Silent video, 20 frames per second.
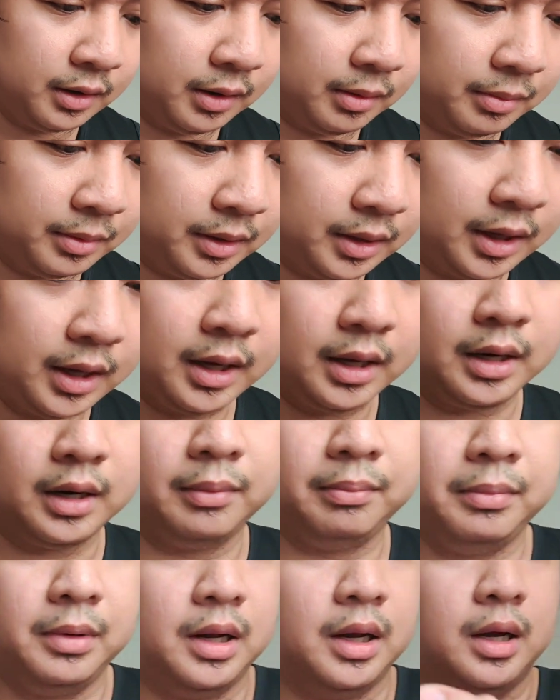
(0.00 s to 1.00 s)
dapat
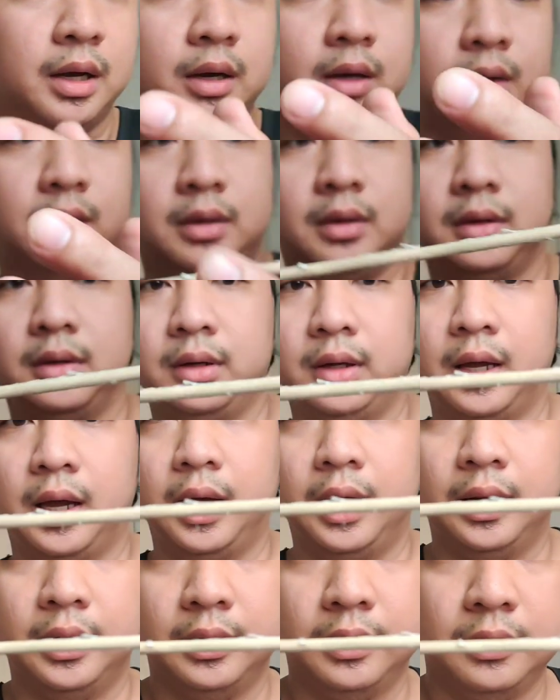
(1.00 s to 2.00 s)
nakaharap lang
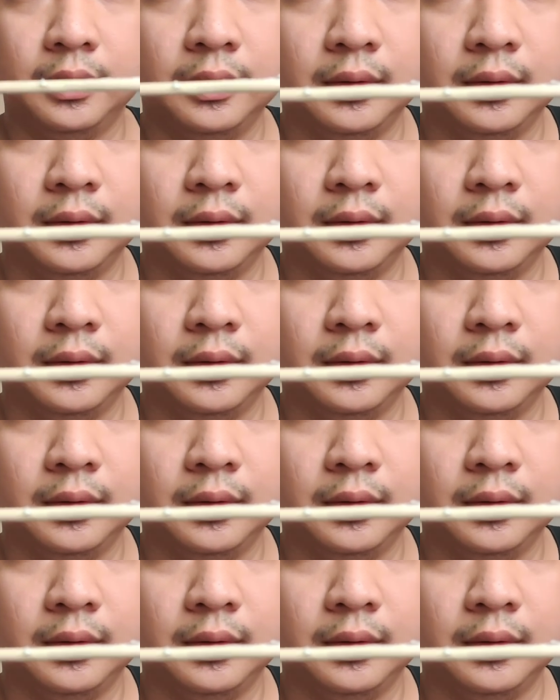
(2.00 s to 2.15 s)
yan